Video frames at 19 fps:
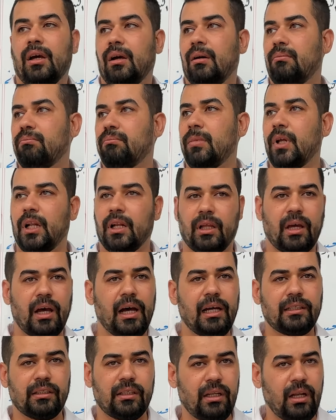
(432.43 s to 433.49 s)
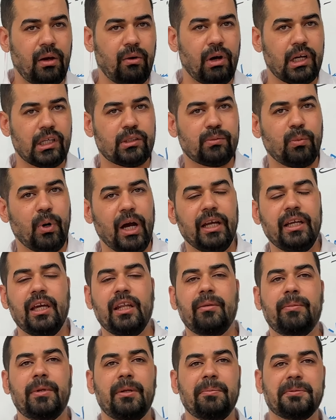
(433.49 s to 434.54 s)
القاط إلى وقت
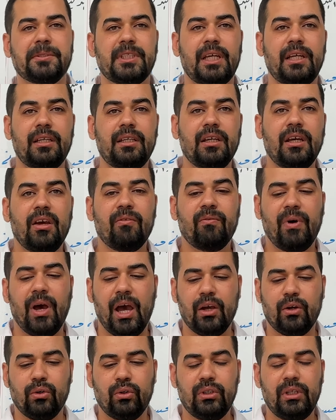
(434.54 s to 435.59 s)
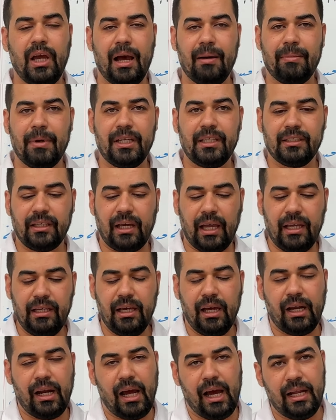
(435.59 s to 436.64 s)
معين بلبسه فاقول يابا
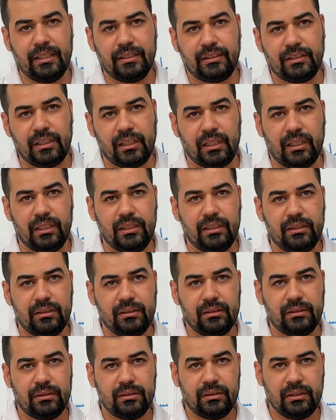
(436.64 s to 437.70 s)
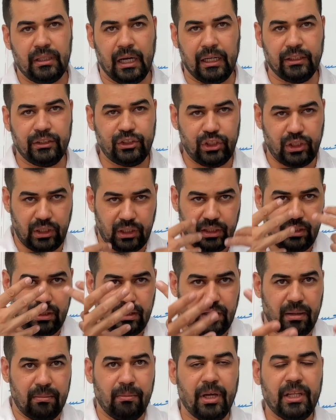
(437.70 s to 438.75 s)
يتغير انا شكلي يعني الشكل
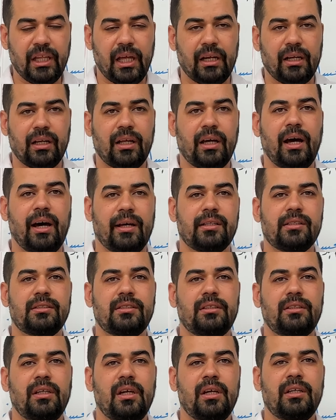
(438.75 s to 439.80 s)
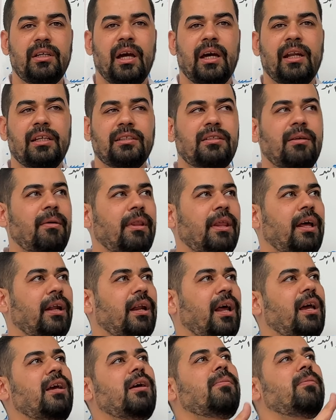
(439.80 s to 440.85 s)
المظهر الخارجي يعني هسه مثلا
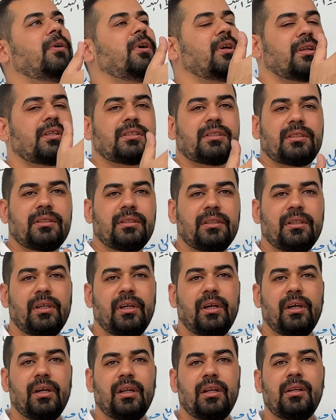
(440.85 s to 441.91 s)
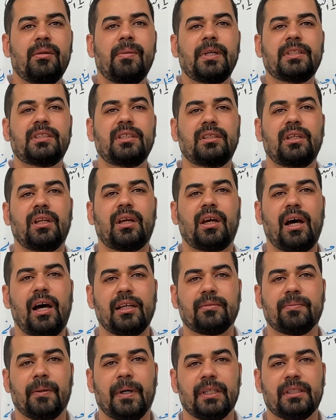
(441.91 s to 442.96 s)
رايح بعرس لبست
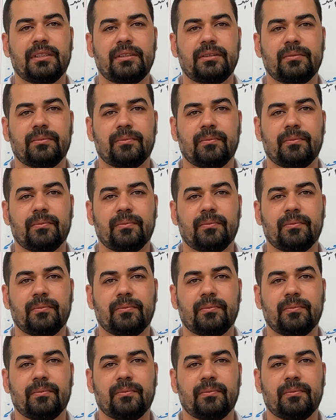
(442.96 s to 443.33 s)
القاط مالتي